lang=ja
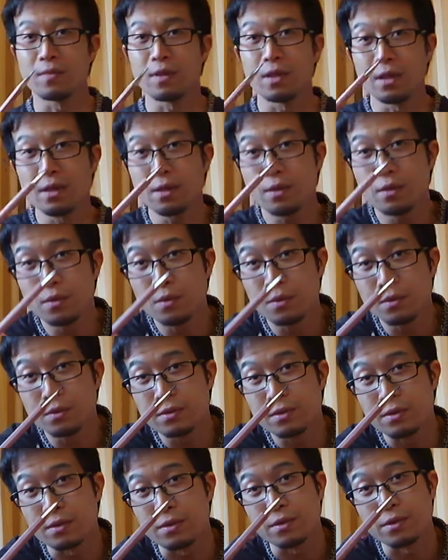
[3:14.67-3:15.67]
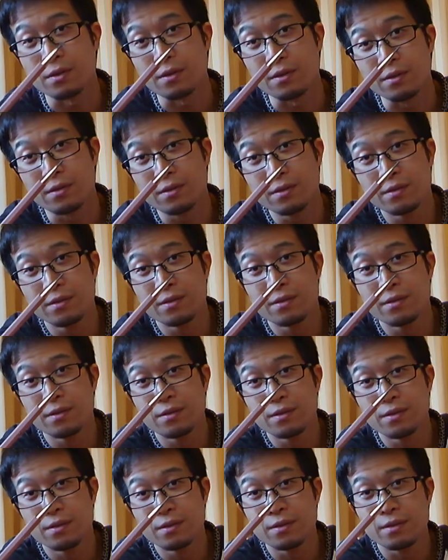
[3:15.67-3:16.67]
結構太いっすよ
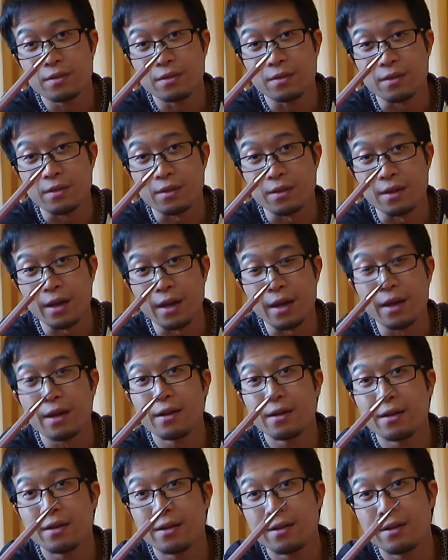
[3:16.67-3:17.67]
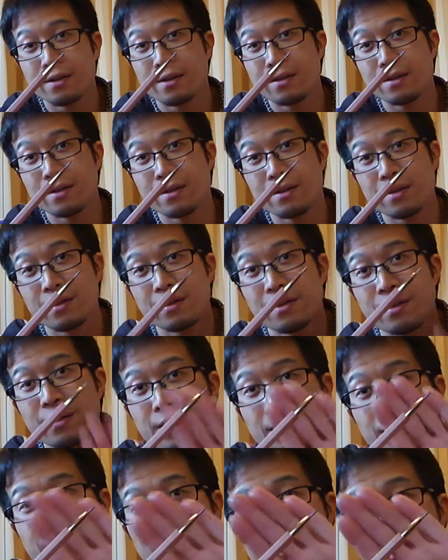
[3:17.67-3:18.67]
ね
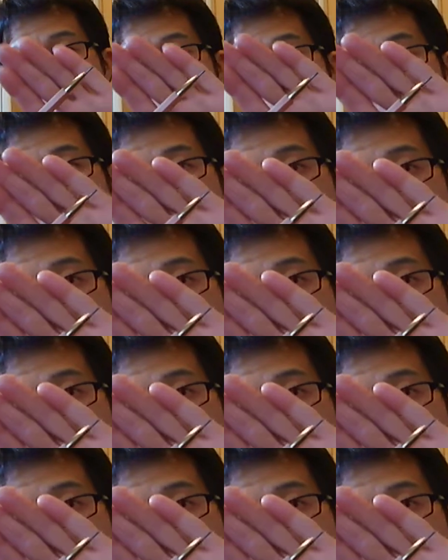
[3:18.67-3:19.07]
これよ